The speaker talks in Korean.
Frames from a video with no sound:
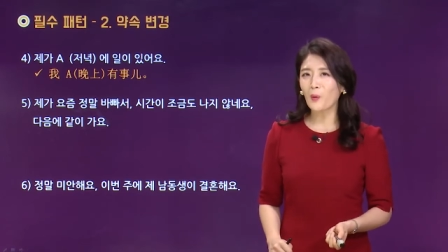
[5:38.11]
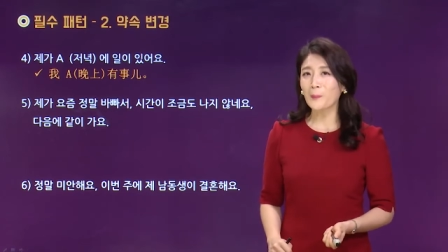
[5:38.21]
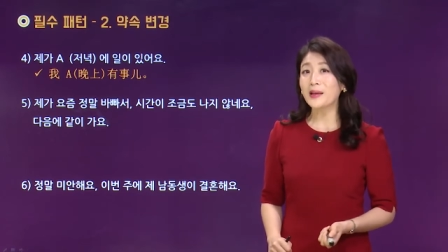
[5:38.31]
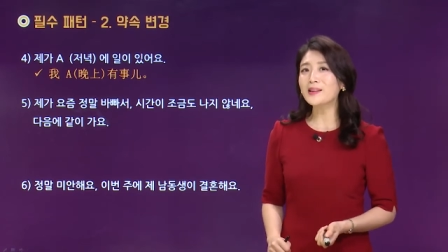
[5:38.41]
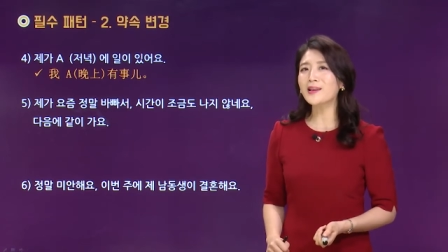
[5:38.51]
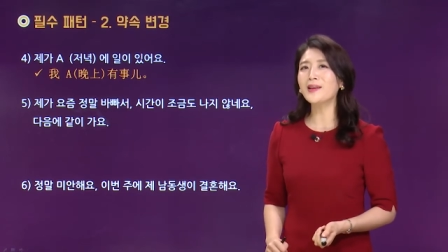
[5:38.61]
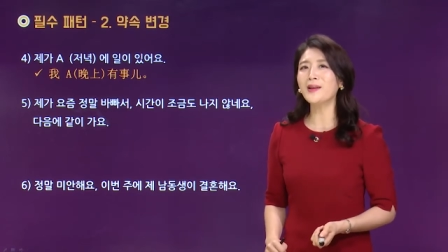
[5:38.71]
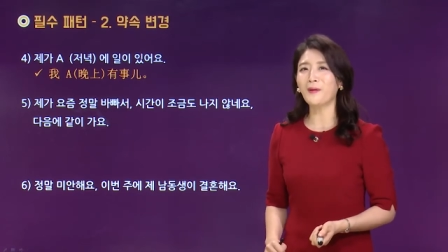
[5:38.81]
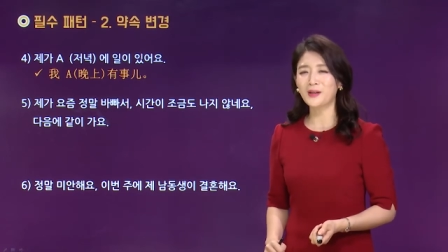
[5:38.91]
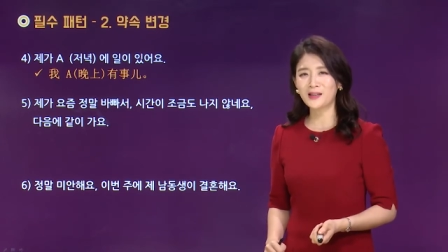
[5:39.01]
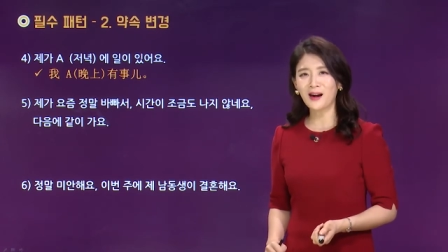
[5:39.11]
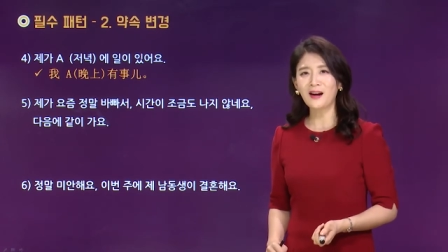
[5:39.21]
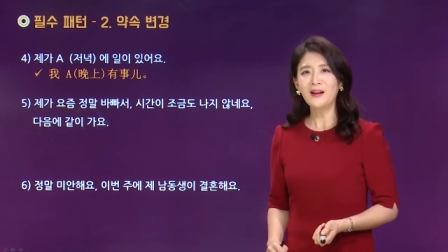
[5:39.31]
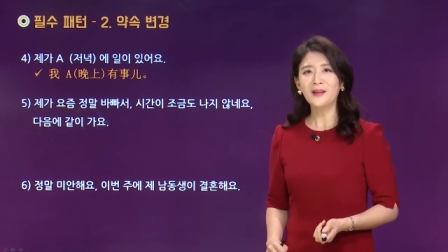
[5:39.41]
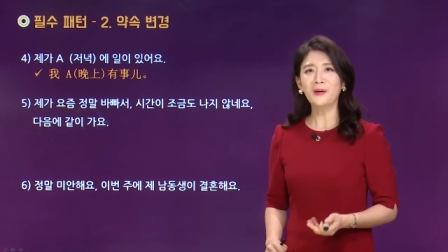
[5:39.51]

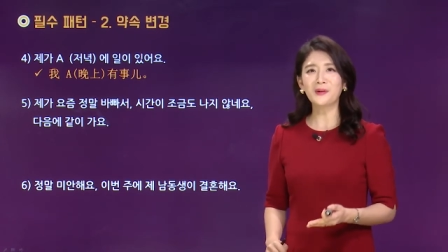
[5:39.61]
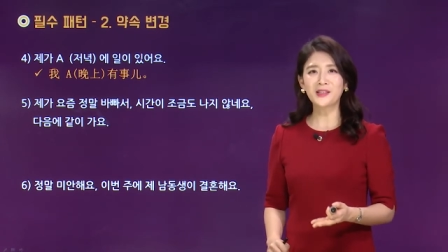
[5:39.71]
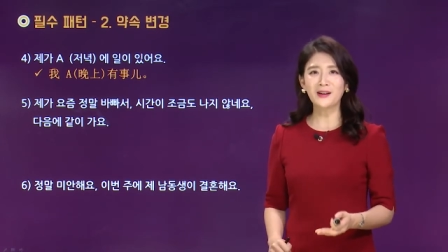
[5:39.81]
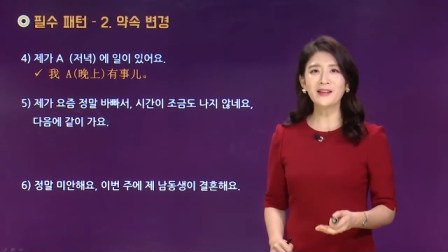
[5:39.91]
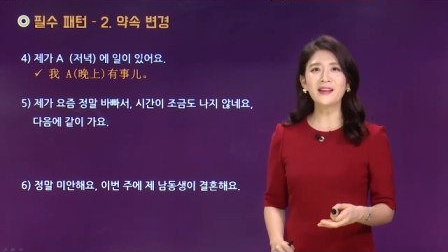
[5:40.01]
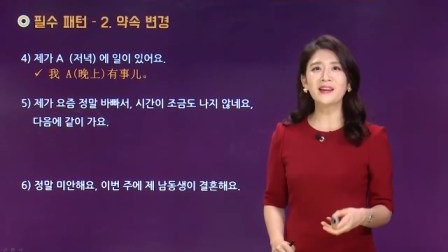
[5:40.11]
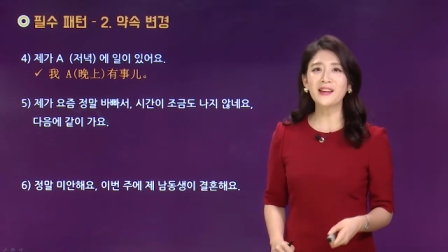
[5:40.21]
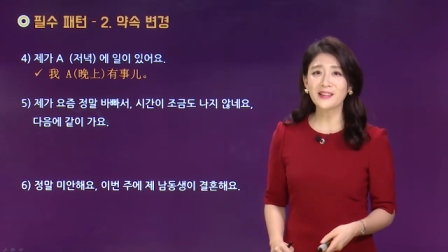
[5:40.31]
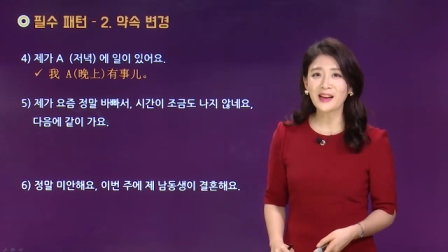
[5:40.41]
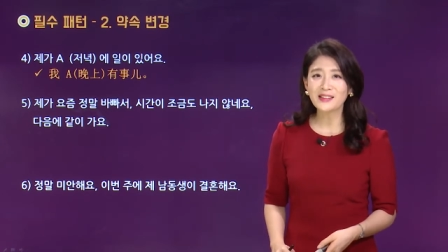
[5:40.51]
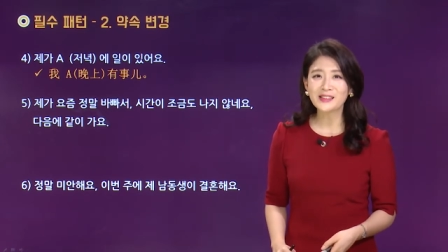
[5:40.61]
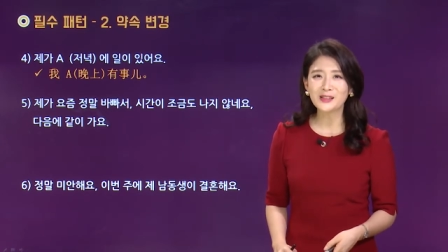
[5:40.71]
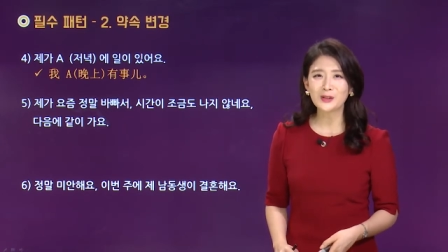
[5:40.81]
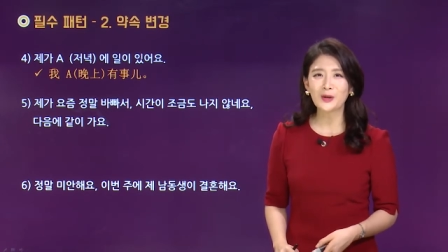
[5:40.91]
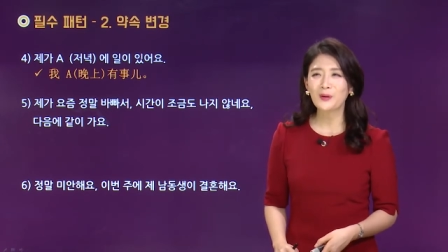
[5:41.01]
我明天有事有事는 일이 있다는
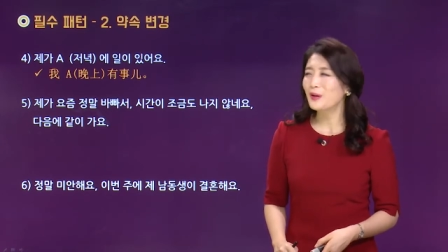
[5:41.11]
뜻이죠.